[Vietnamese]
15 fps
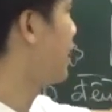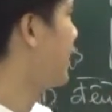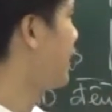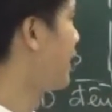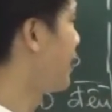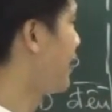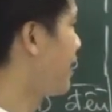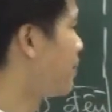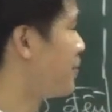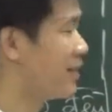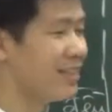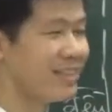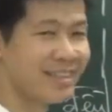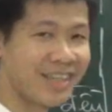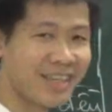EF
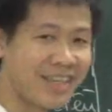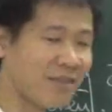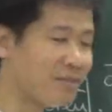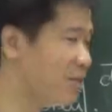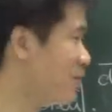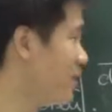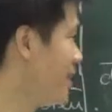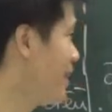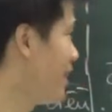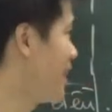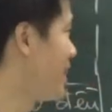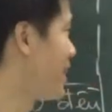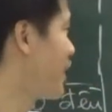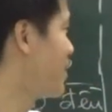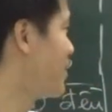nữa nha không chú ý
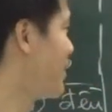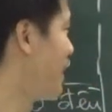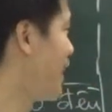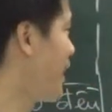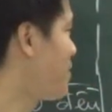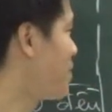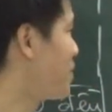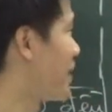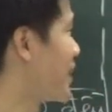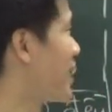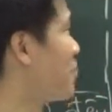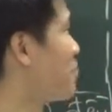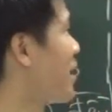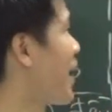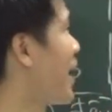cái chỗ EF là bằng
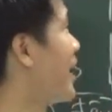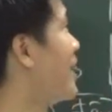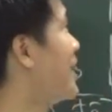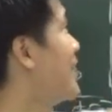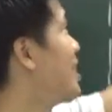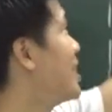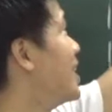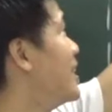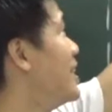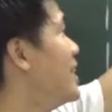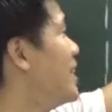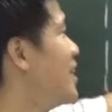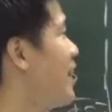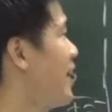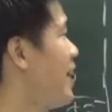căn 3 à,
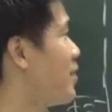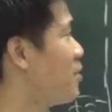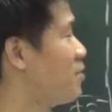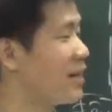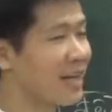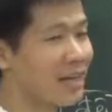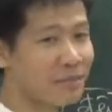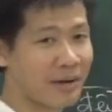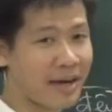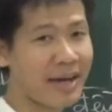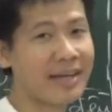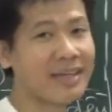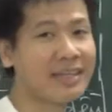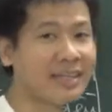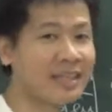DE cũng bằng căn
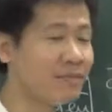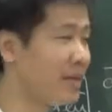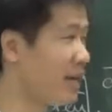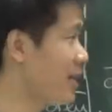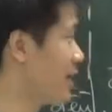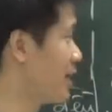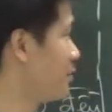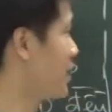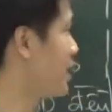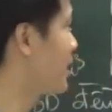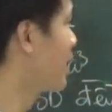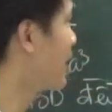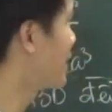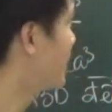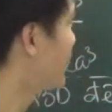3 thì tam giác này tam giác
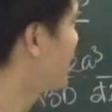cân